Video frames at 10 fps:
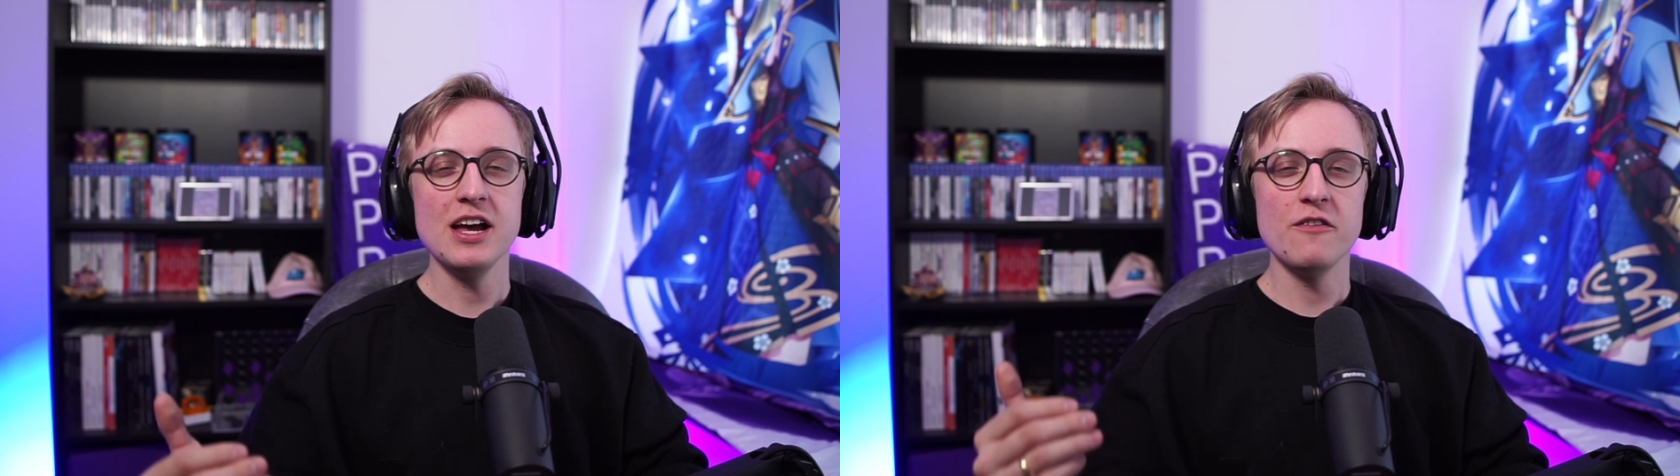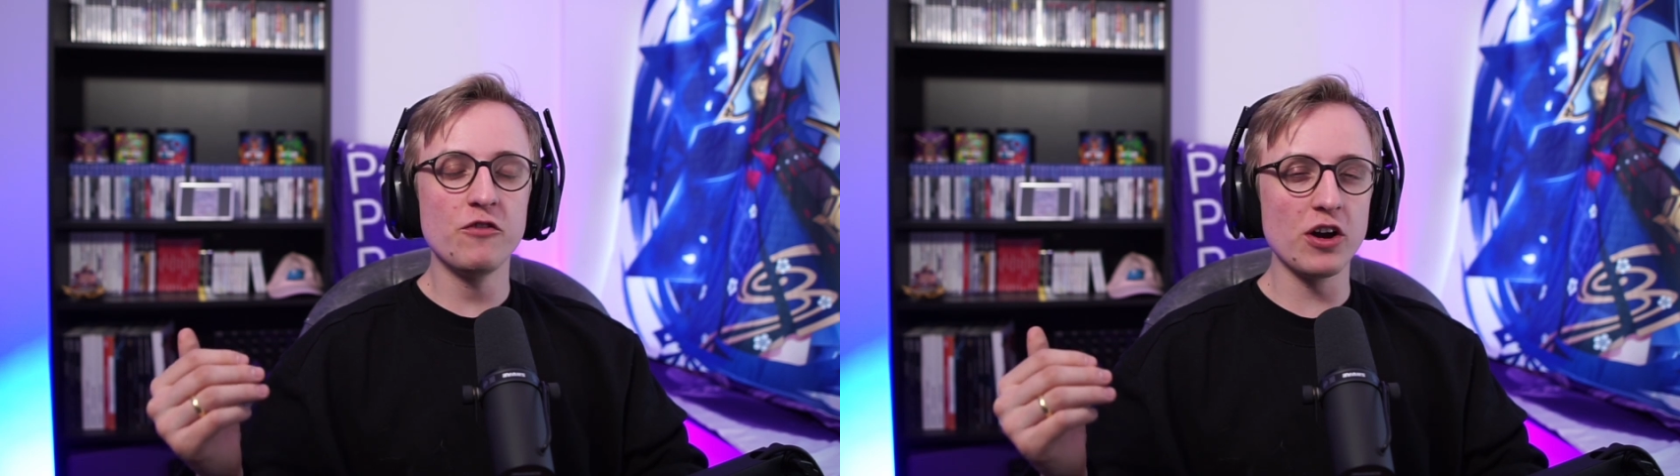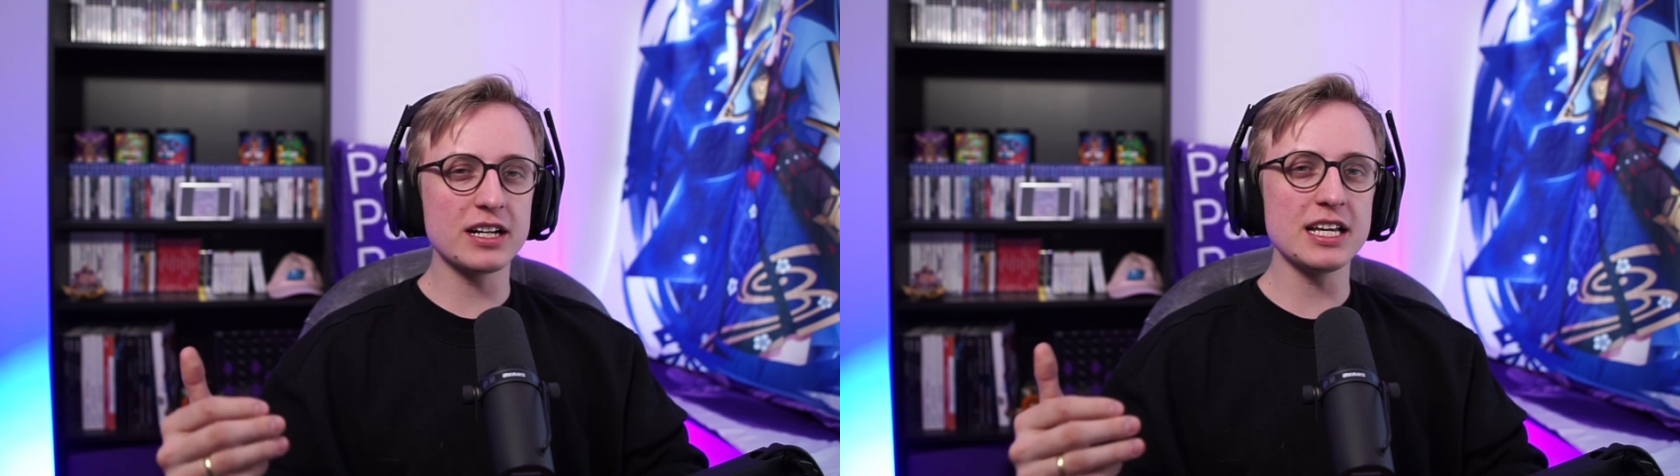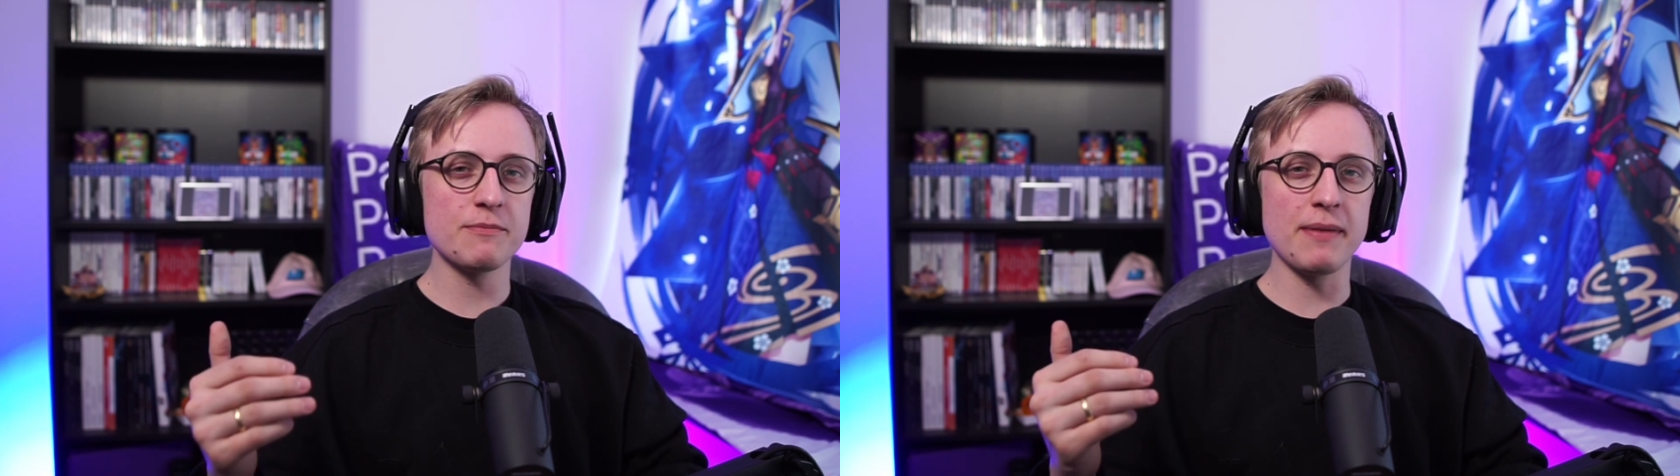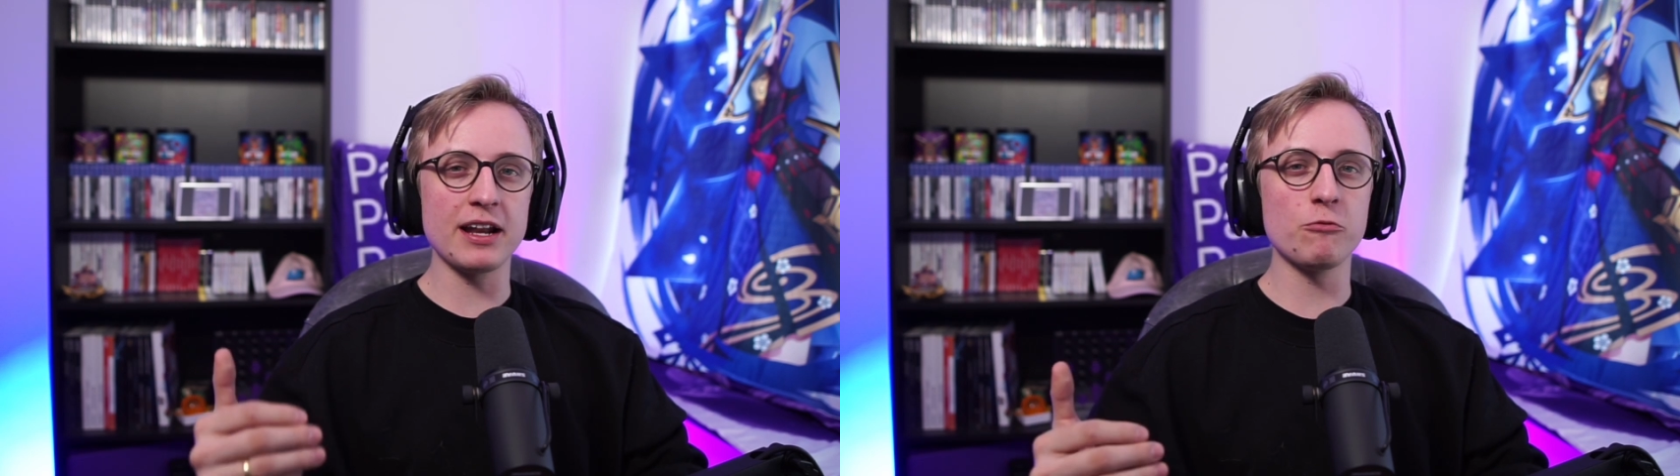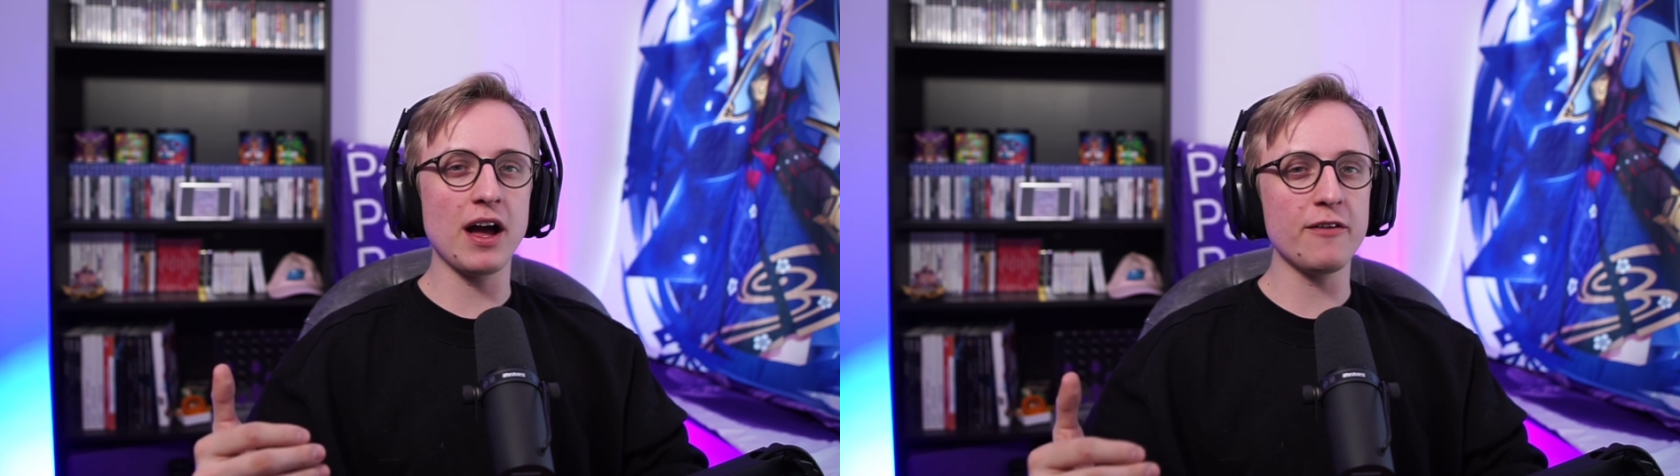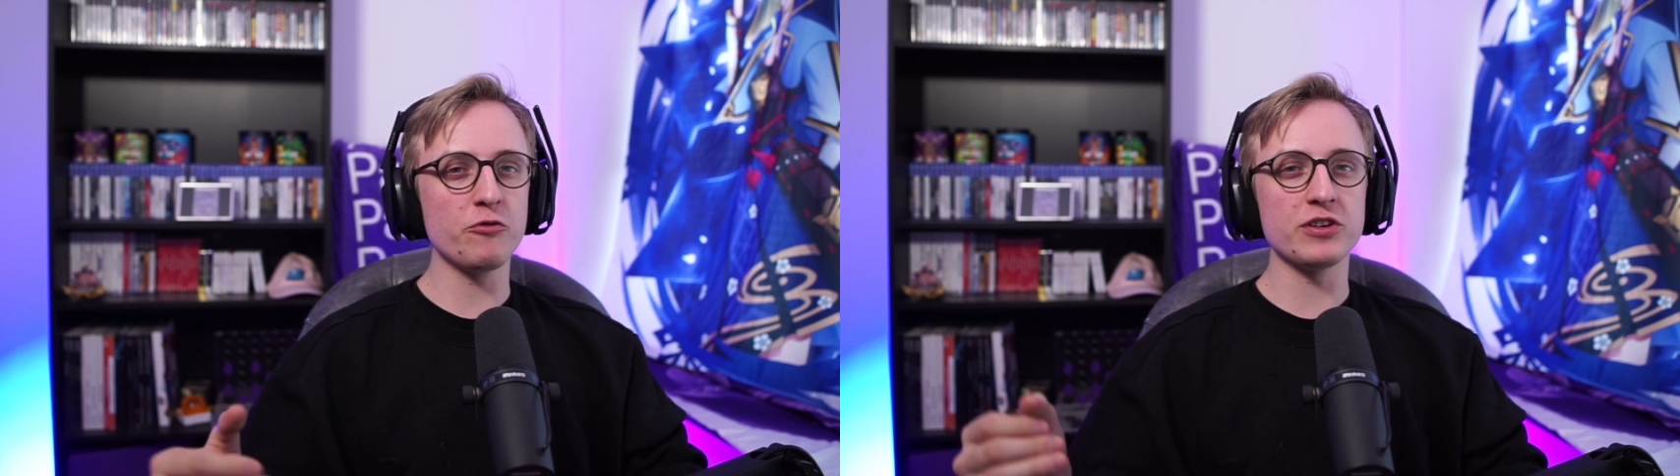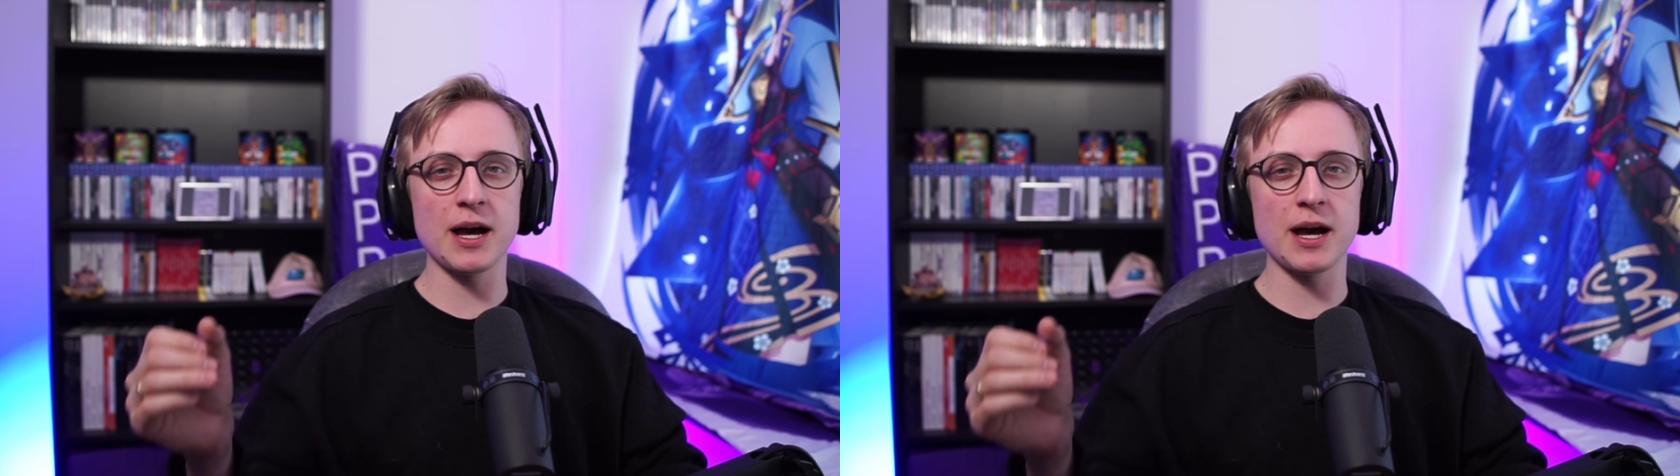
Wirklich meine Waifu,